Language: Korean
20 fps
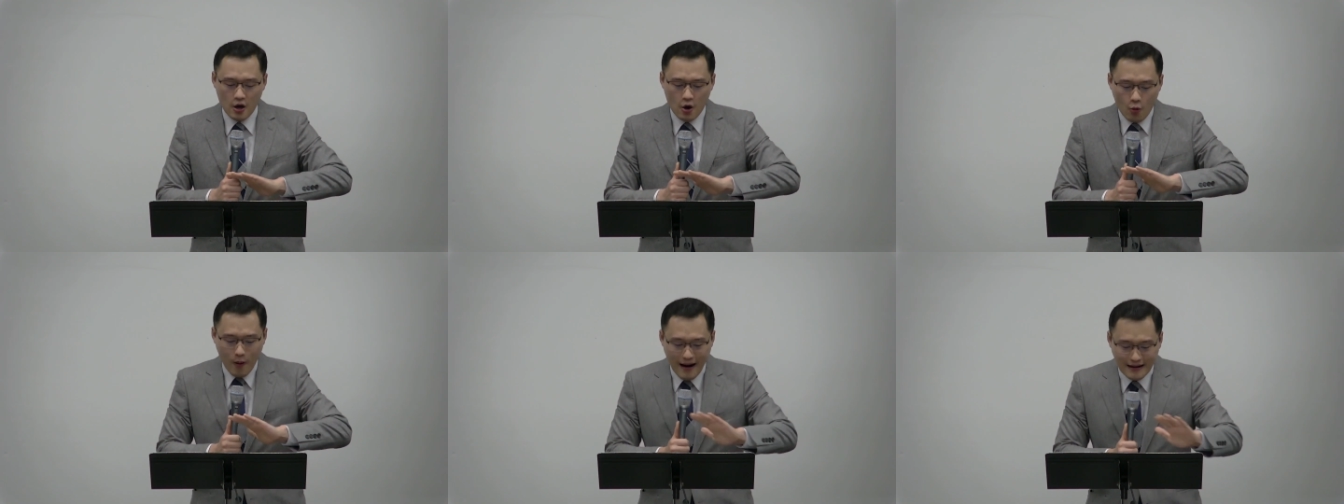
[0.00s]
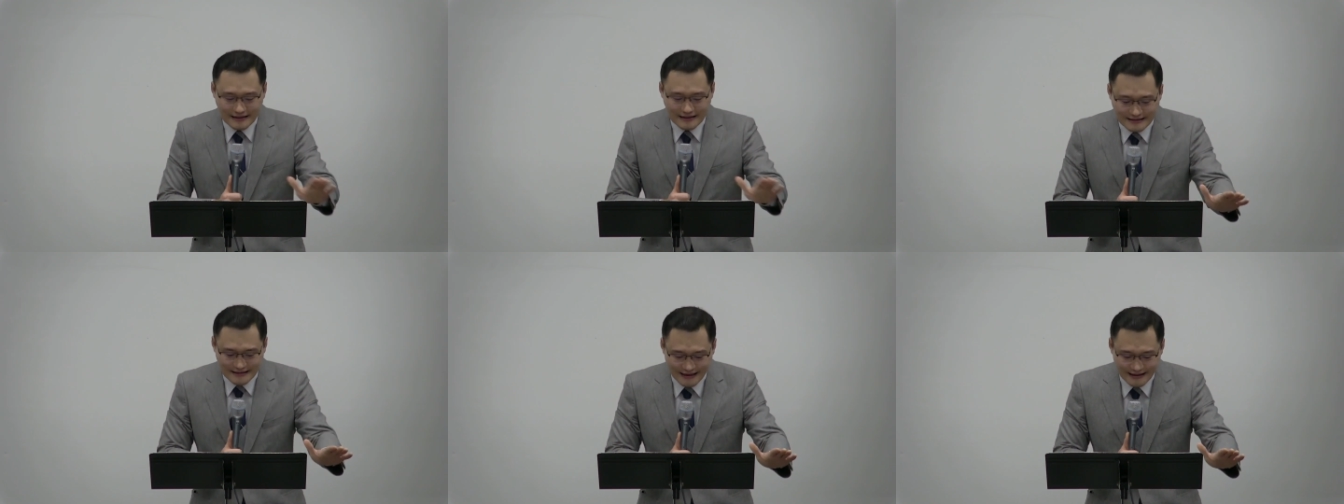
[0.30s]

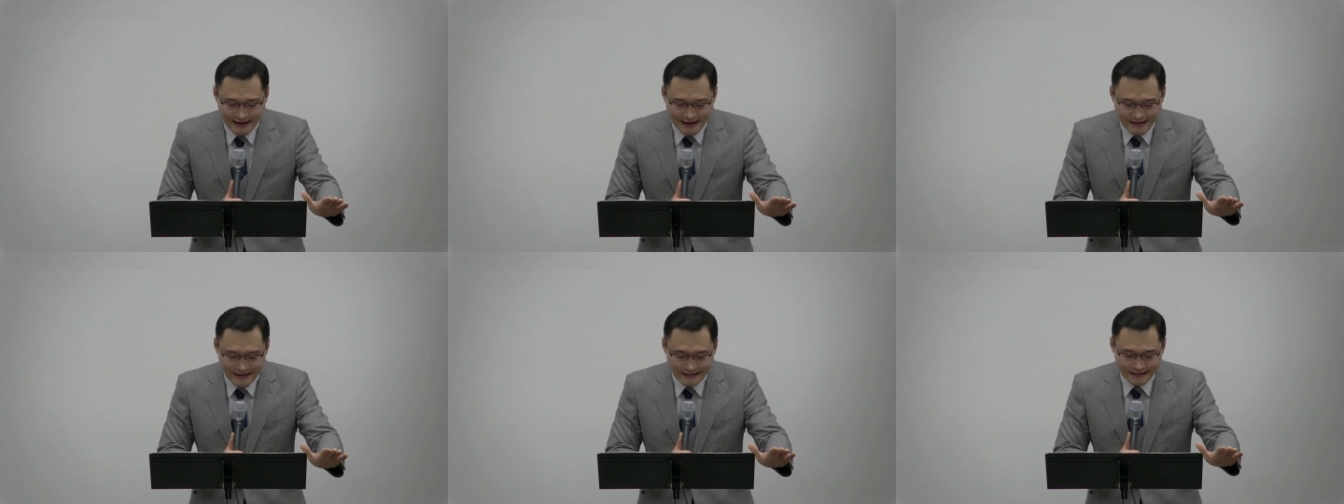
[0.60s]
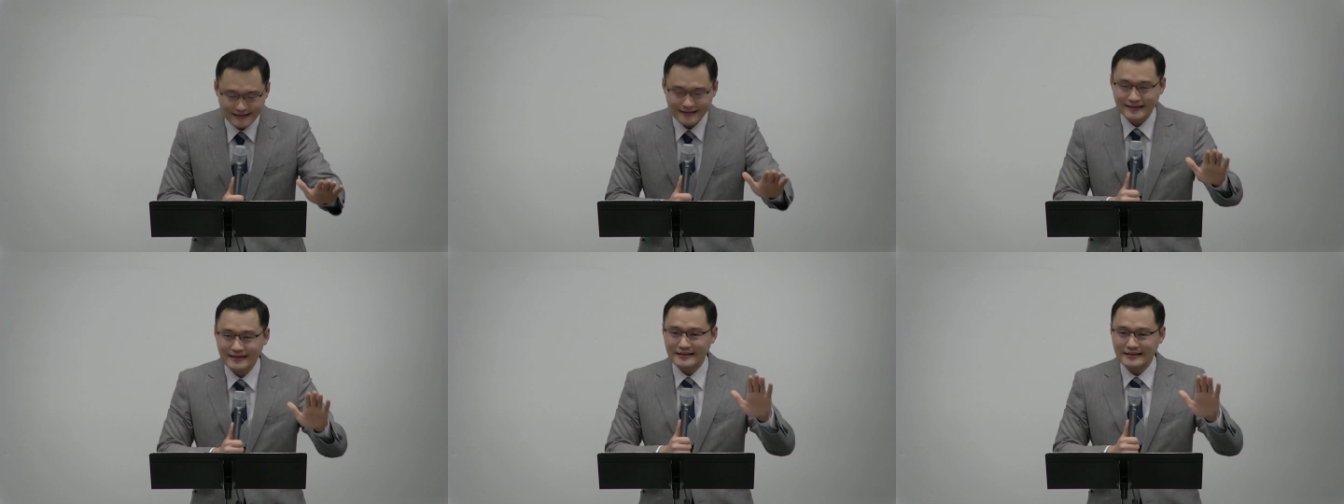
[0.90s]

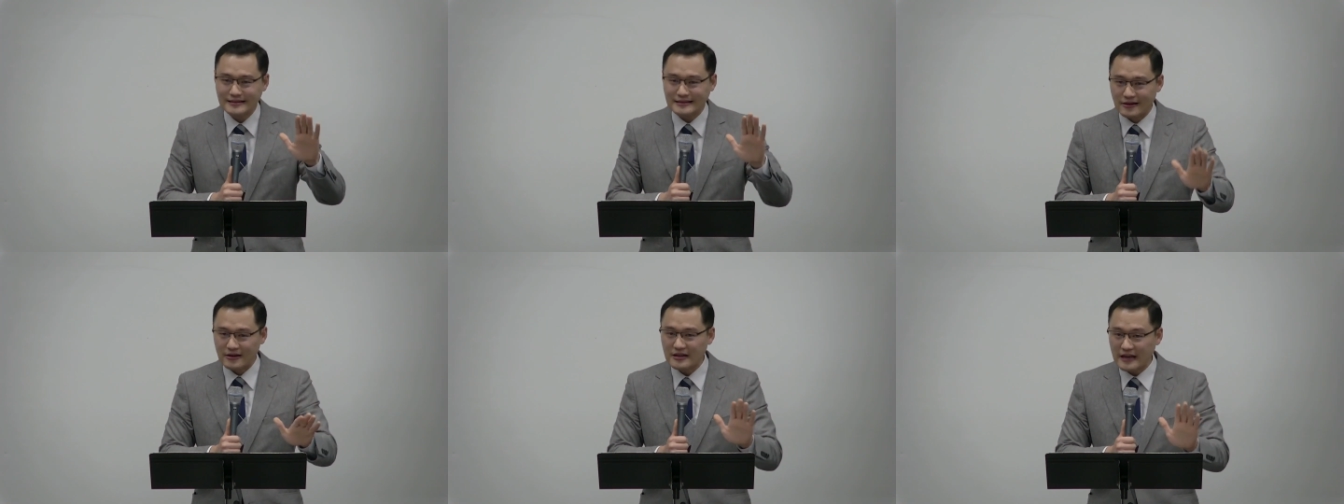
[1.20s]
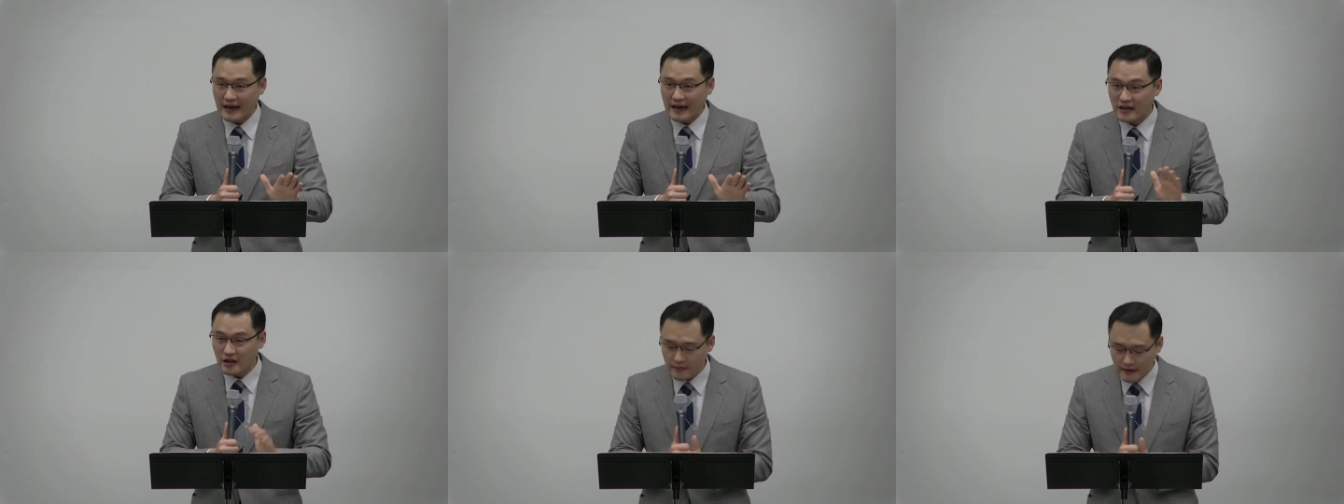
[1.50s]
확장되는 그런
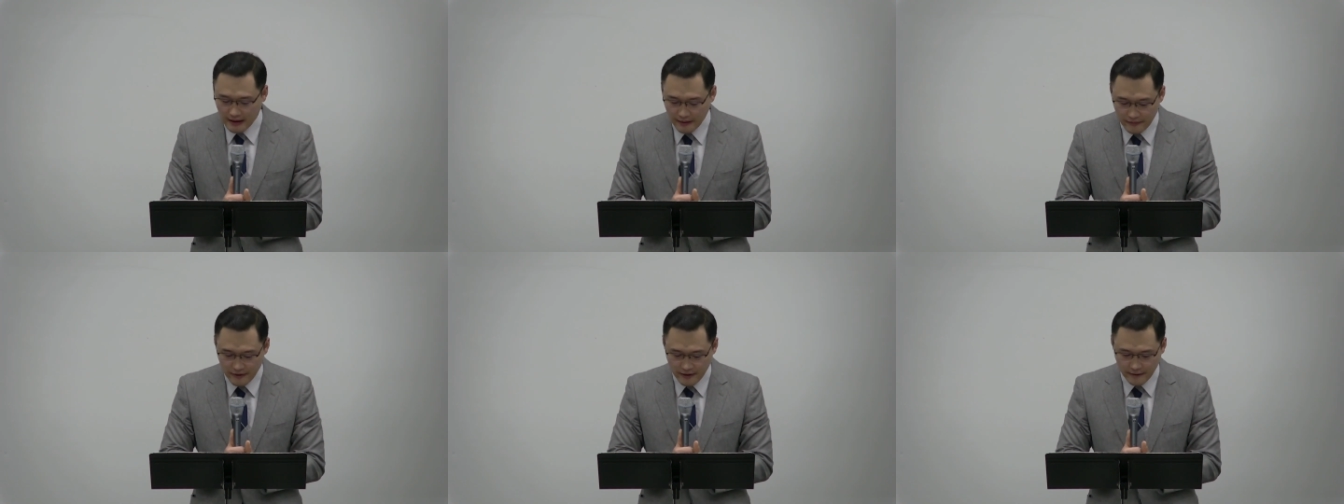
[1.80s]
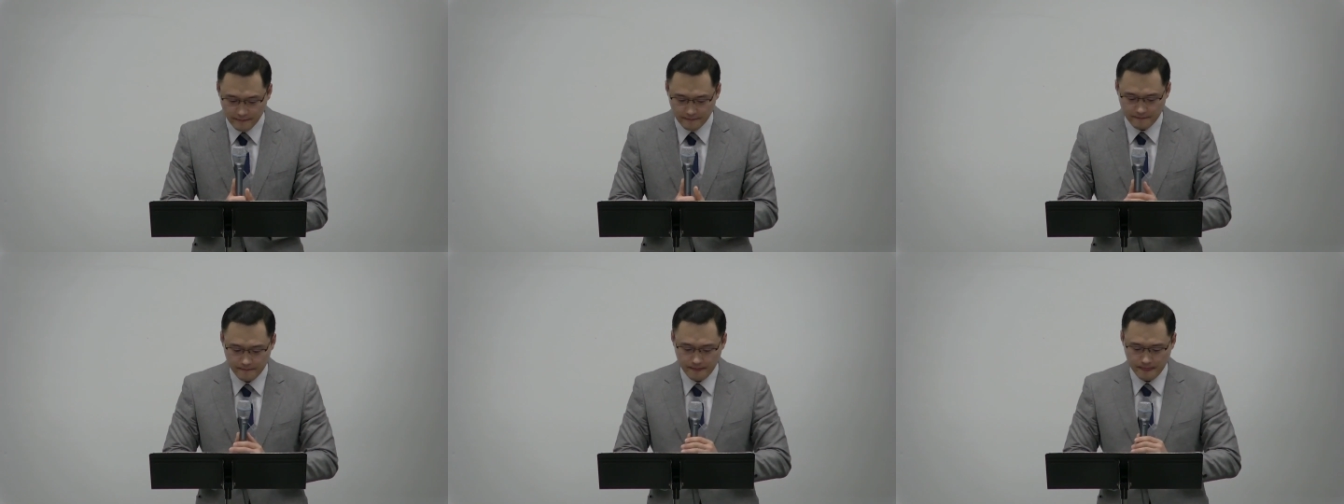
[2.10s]

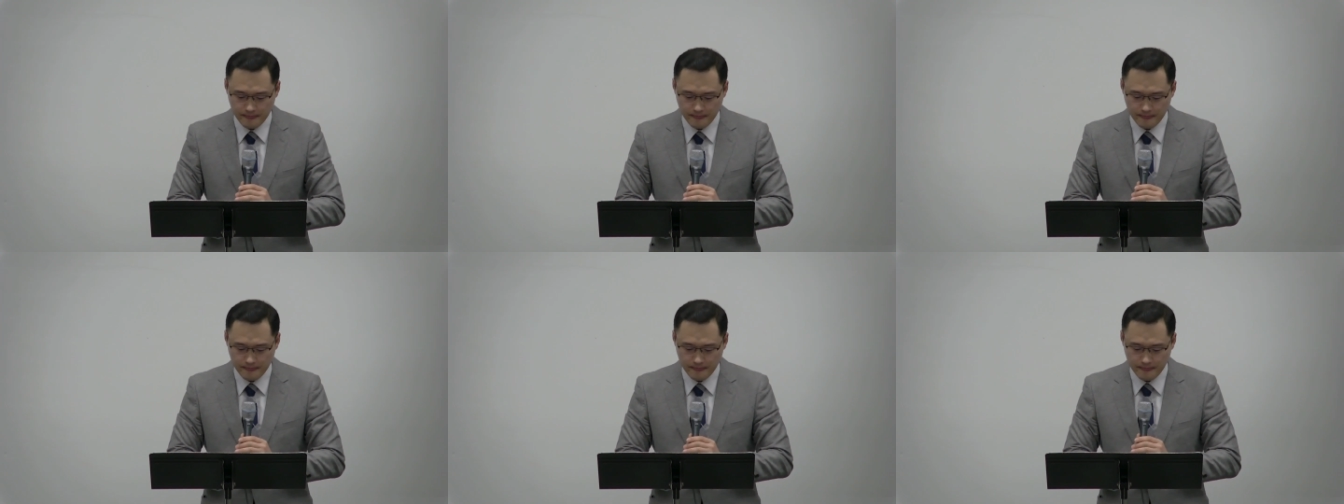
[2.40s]
개념이라면